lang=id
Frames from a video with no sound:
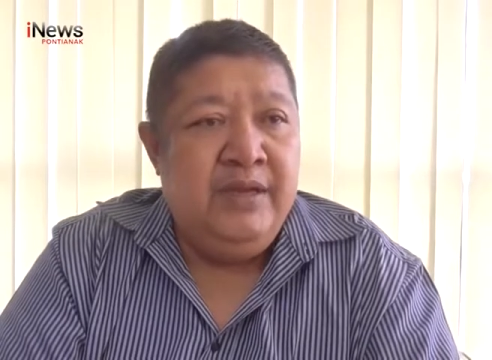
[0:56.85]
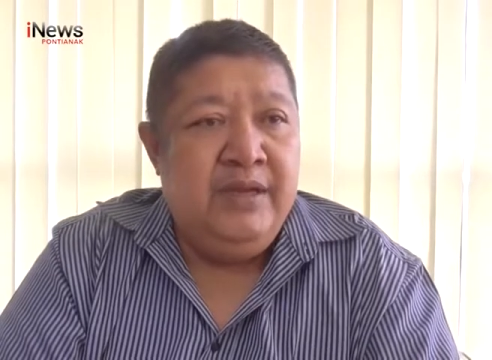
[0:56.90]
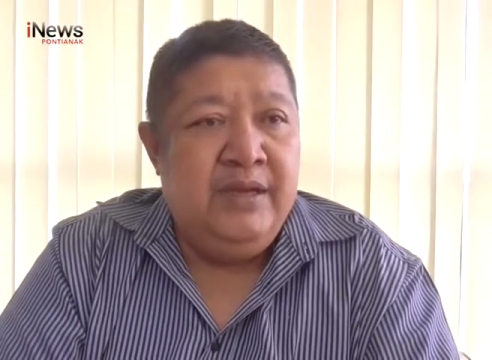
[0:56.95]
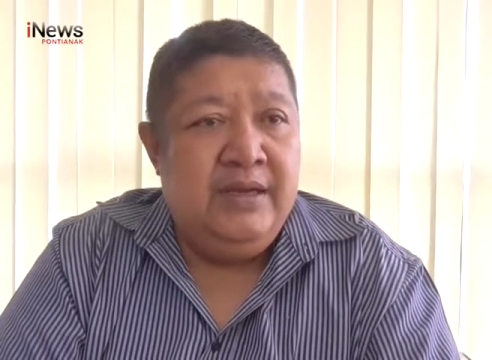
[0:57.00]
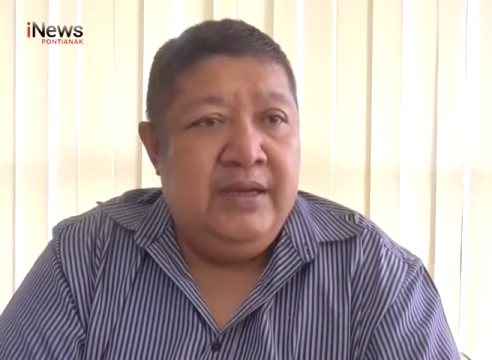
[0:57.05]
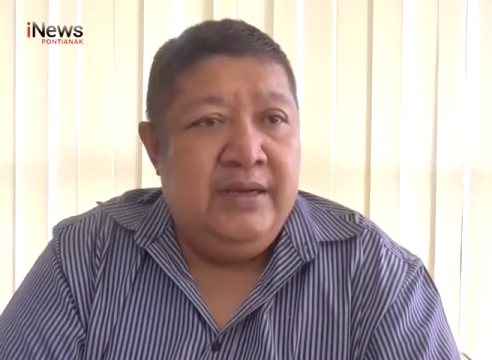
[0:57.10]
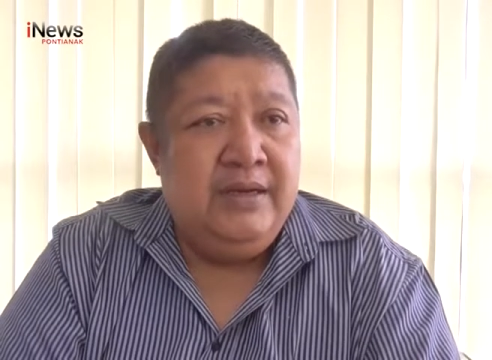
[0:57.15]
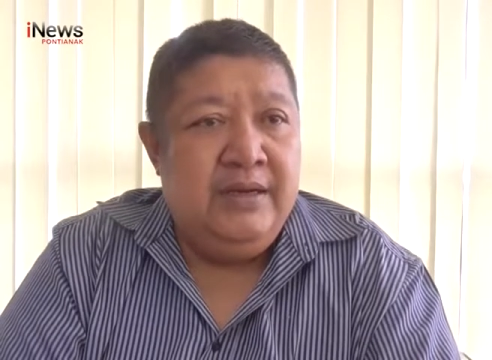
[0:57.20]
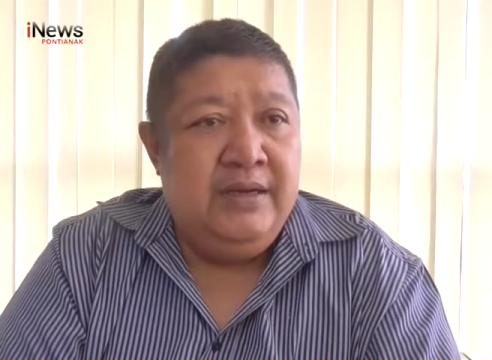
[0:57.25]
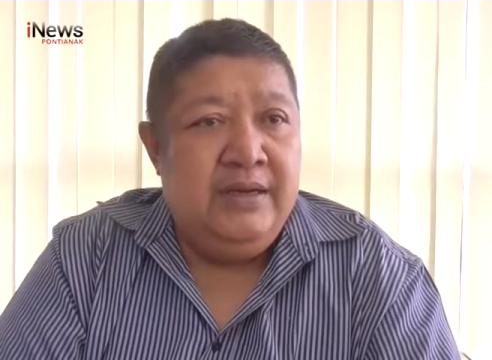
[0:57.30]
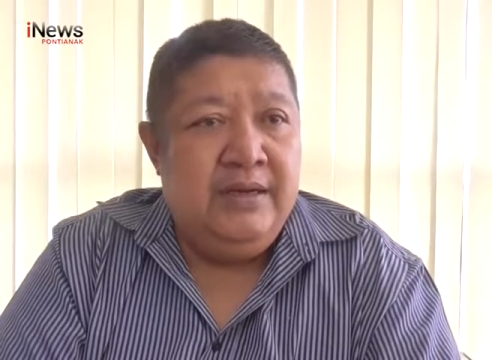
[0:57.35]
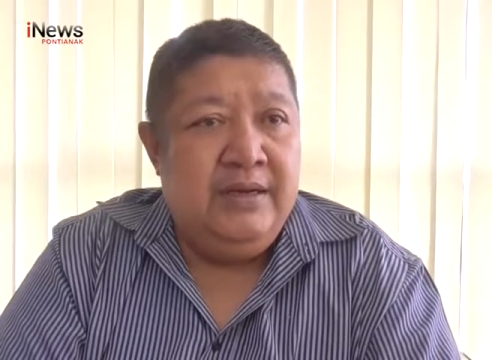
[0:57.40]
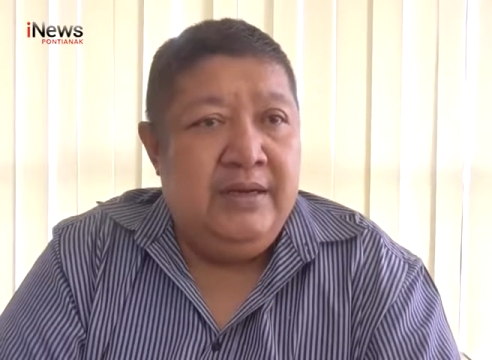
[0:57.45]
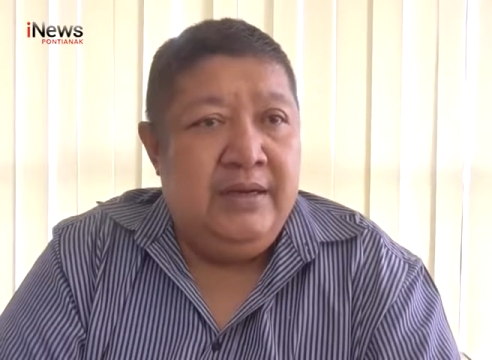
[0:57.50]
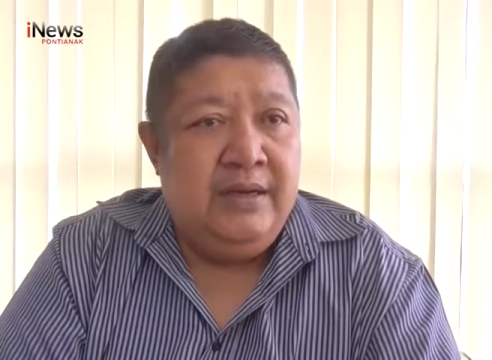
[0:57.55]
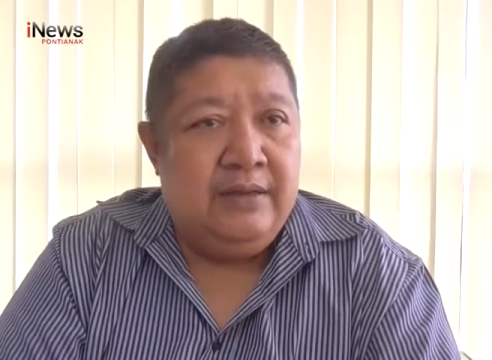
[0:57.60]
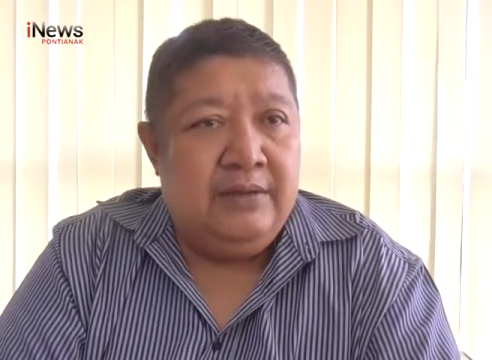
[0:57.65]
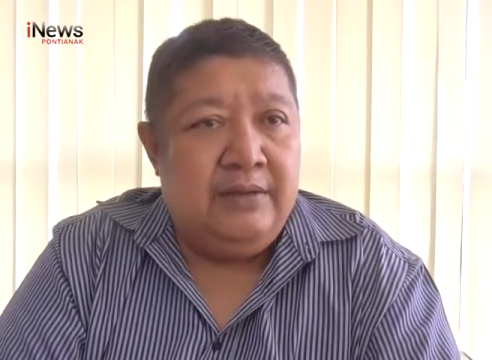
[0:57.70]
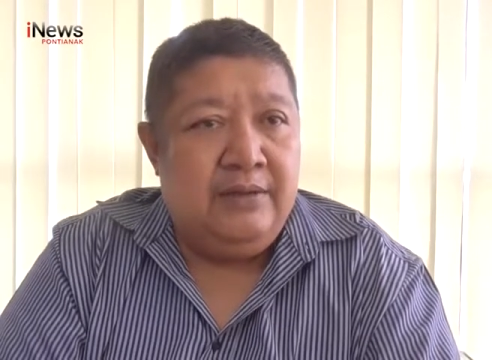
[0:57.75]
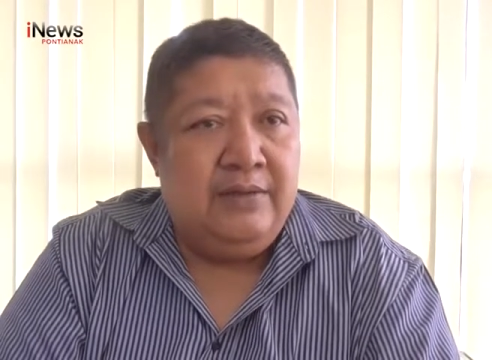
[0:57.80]
eh,
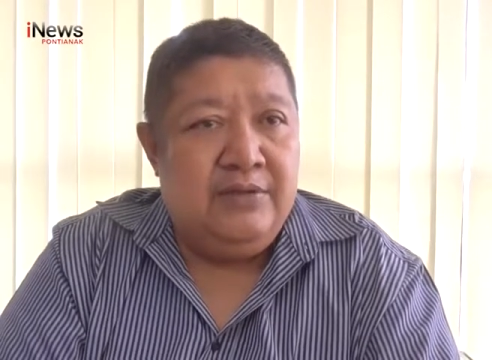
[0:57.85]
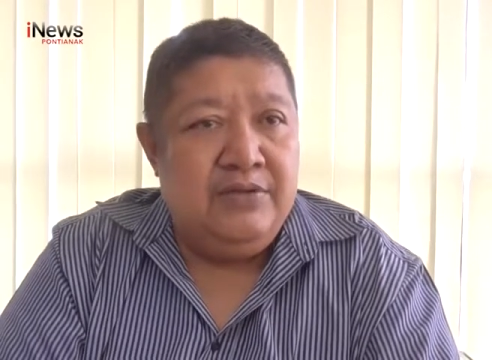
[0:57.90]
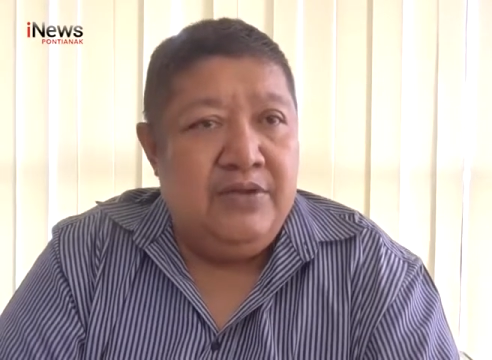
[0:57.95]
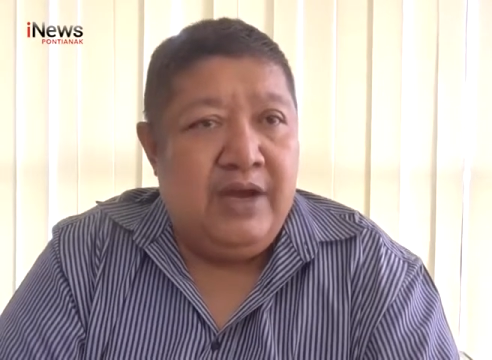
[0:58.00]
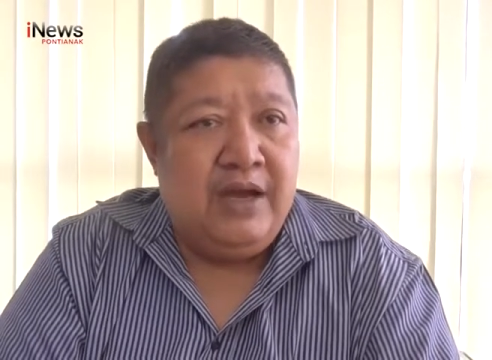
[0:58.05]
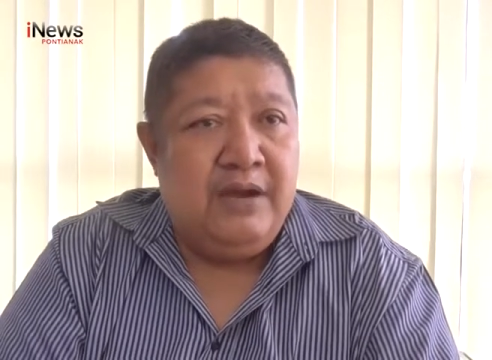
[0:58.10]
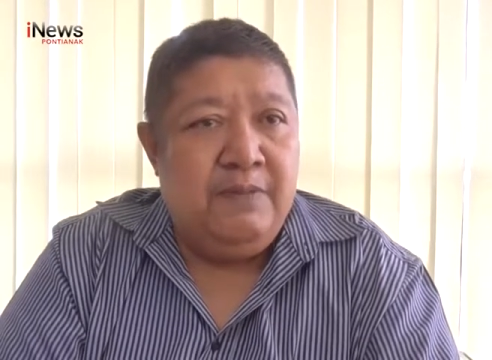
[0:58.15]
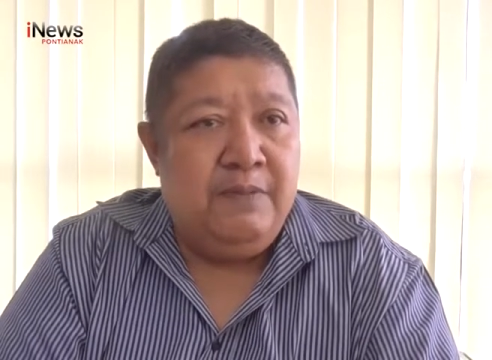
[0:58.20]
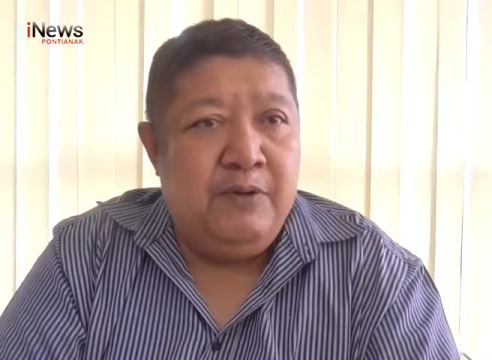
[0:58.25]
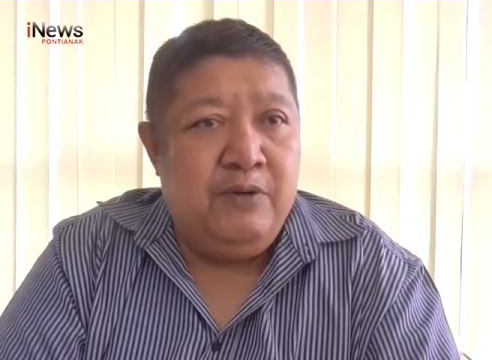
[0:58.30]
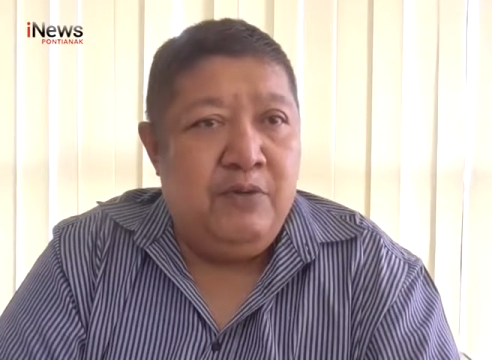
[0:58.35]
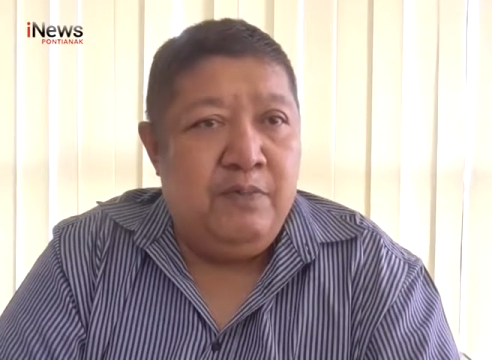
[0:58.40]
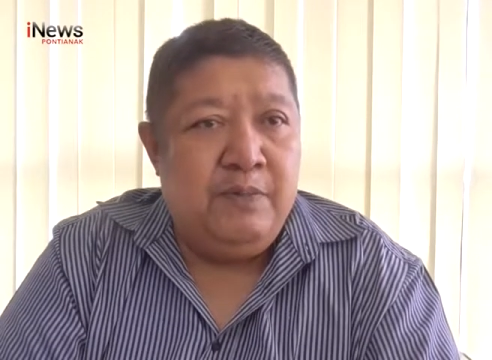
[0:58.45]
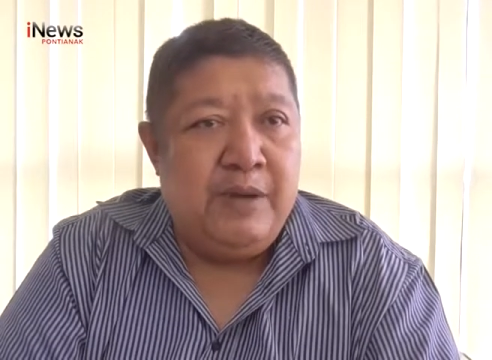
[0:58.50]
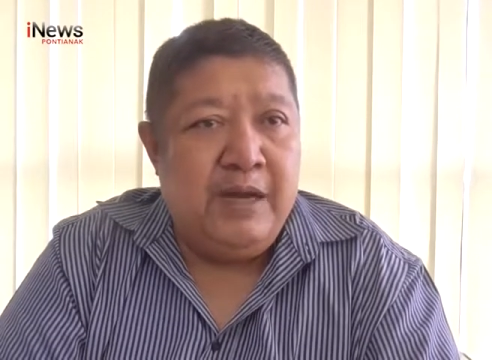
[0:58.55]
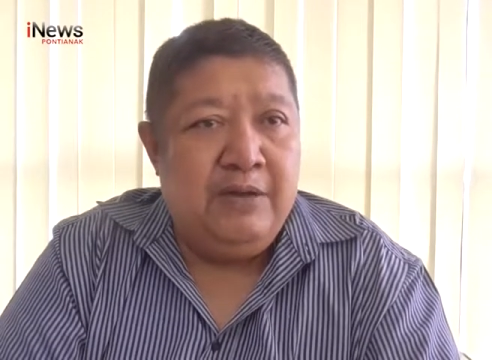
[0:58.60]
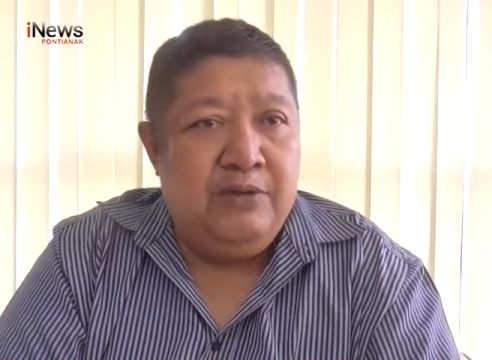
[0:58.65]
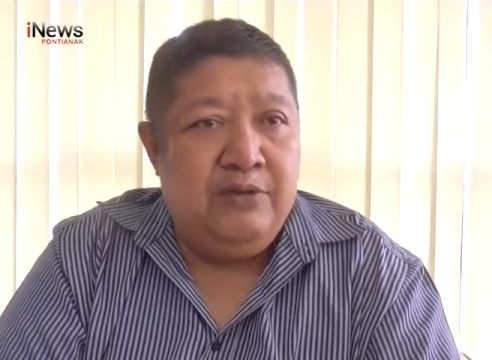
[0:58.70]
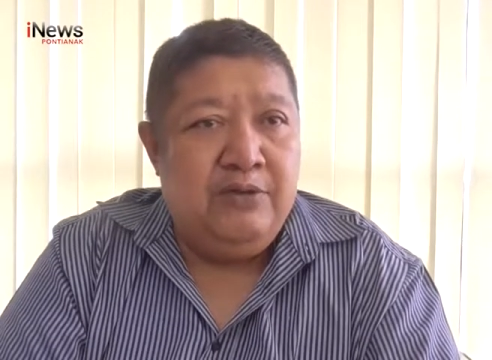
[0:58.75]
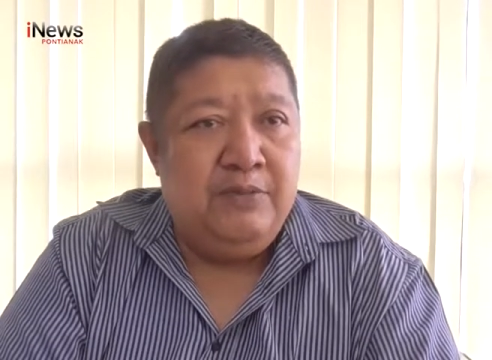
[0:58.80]
atau lonjakan
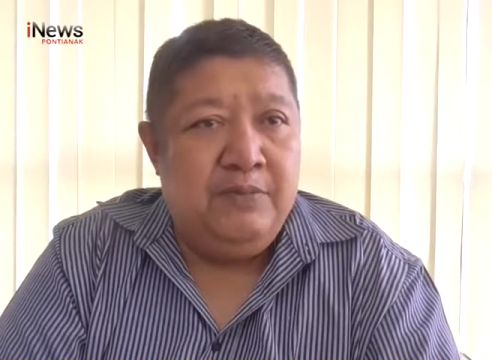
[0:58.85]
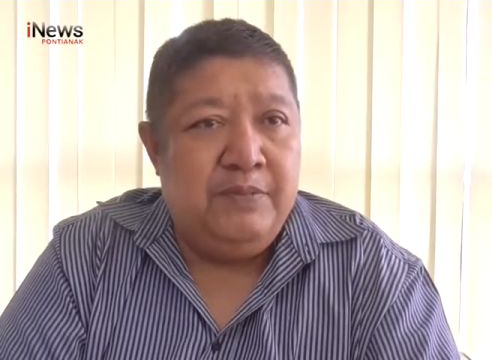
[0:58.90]
penumpang itu